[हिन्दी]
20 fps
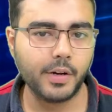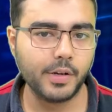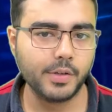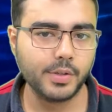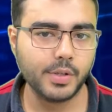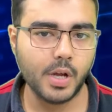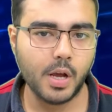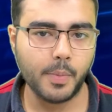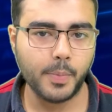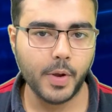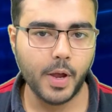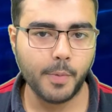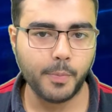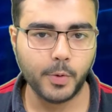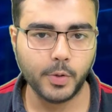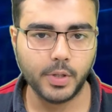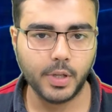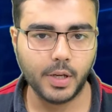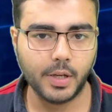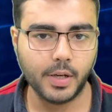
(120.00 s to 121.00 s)
है जो यहाँ पे
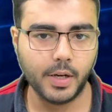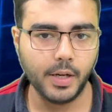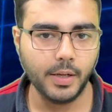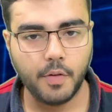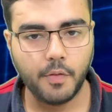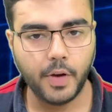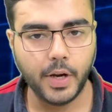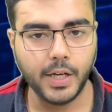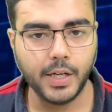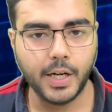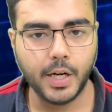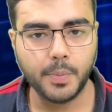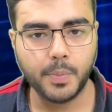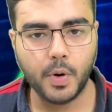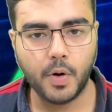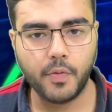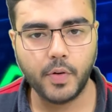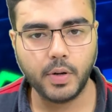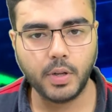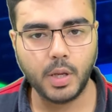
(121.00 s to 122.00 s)
आपको देखना है वही नेट
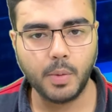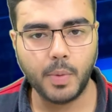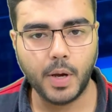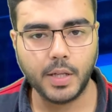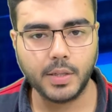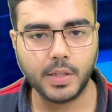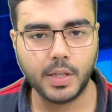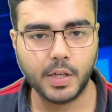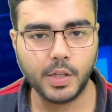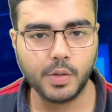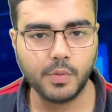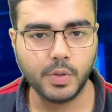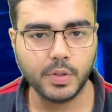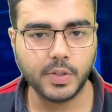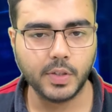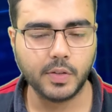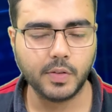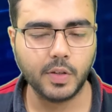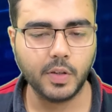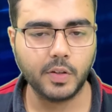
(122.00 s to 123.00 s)
प्रॉफिट की बात करें तो वो
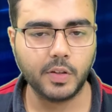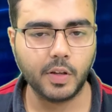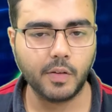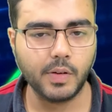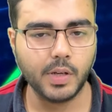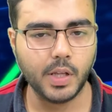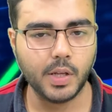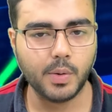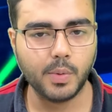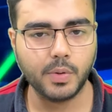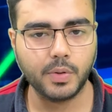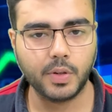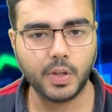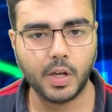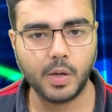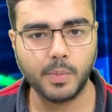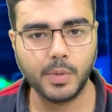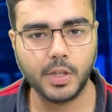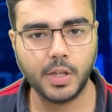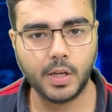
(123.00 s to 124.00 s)
67 करोड़ तक
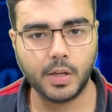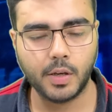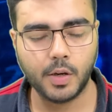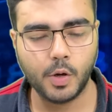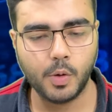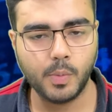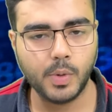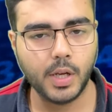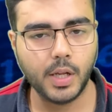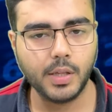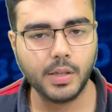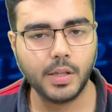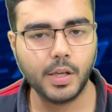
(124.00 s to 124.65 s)
हमें देखने को मिला